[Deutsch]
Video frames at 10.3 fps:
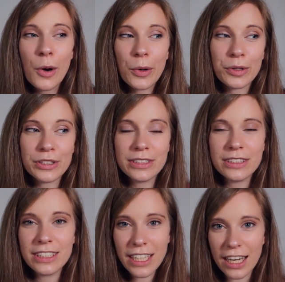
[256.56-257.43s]

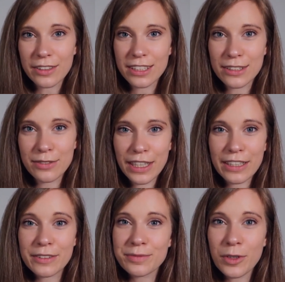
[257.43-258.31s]
Und ja,
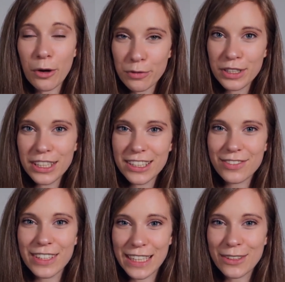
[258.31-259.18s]
deswegen hoffe
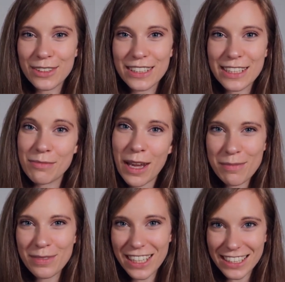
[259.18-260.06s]
ich, wir sehen uns in
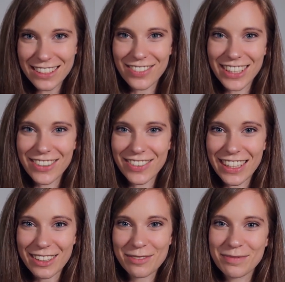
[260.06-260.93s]
meinem nächsten Video
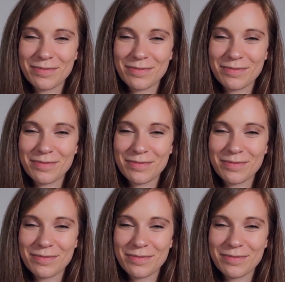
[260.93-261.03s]
wieder.